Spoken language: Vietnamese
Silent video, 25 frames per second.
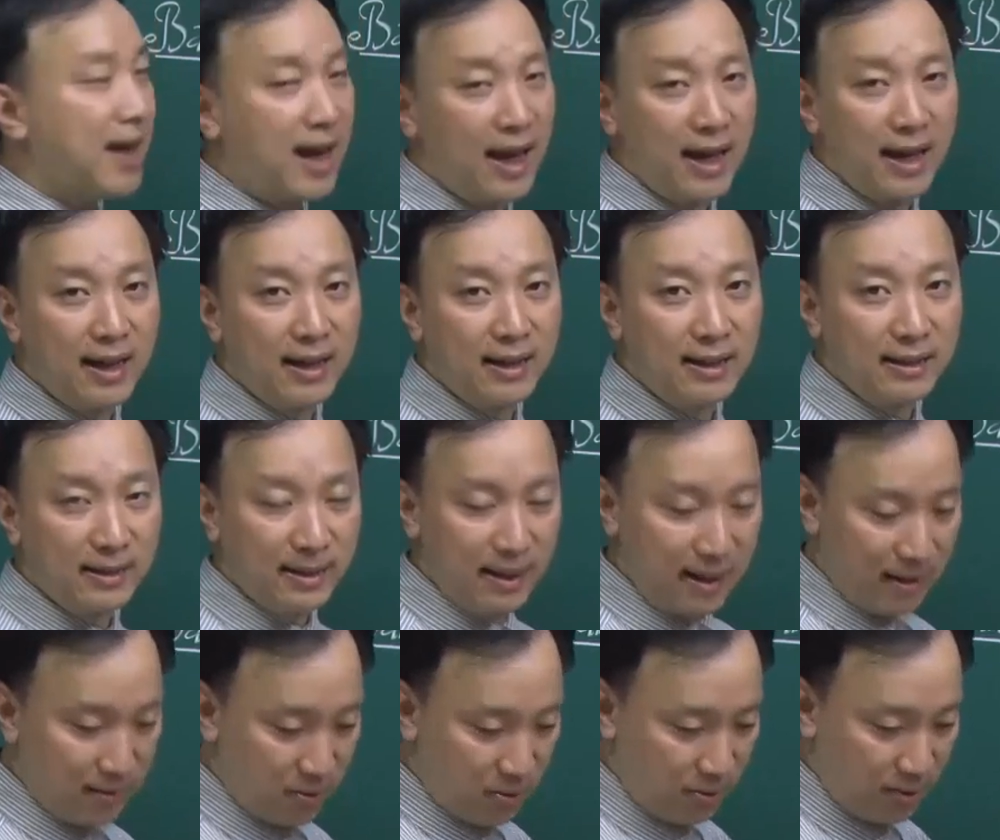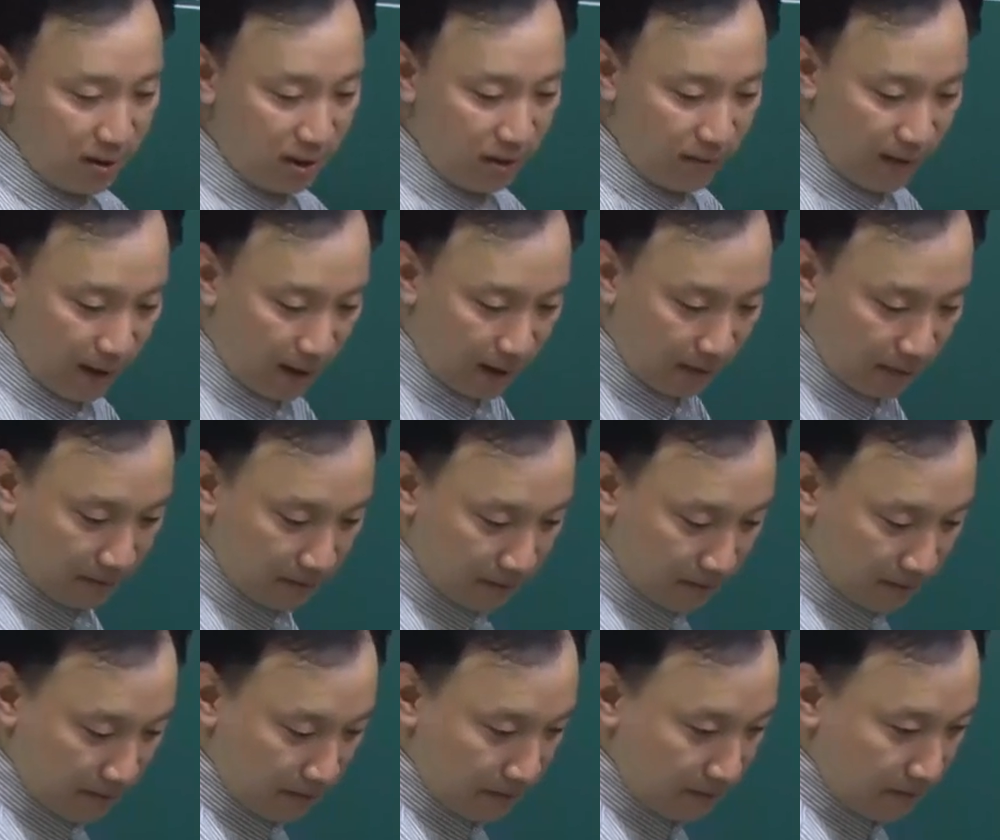dạng các em chú ý như vậy
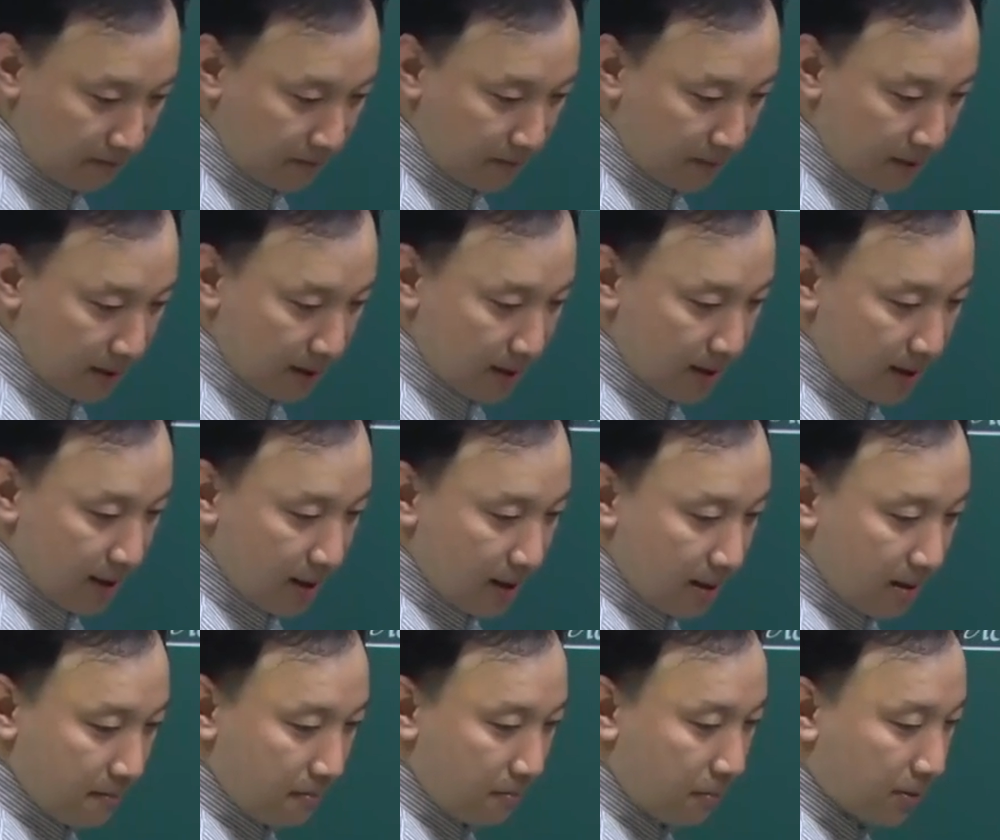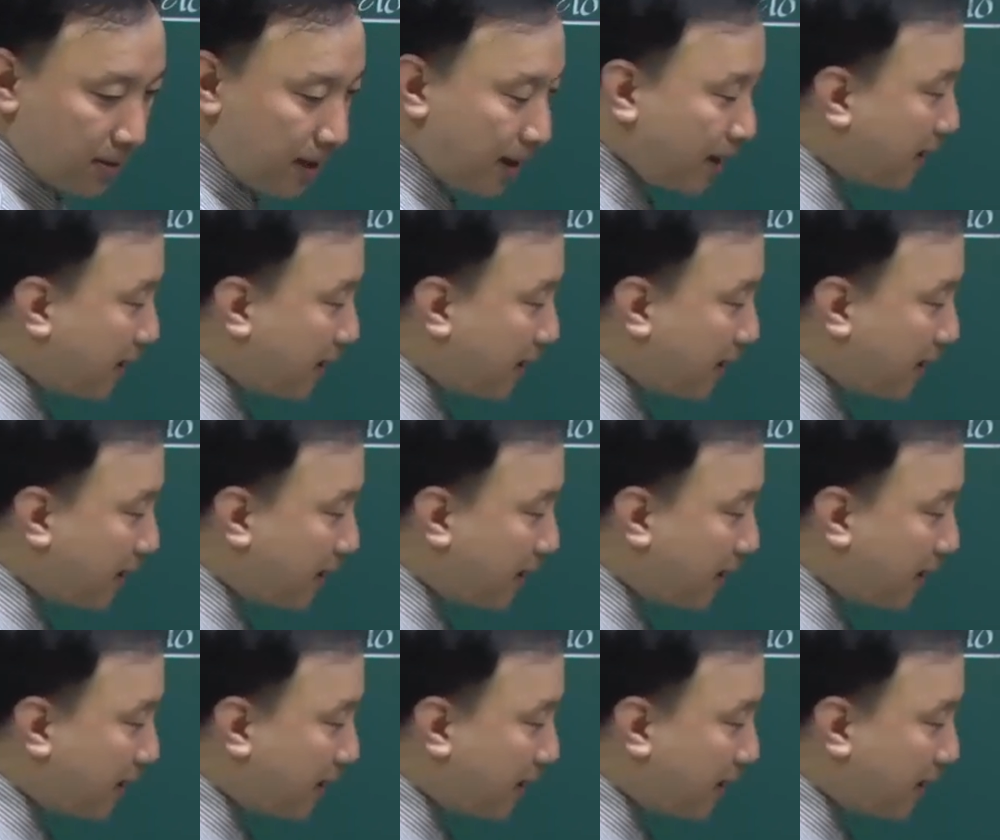một cái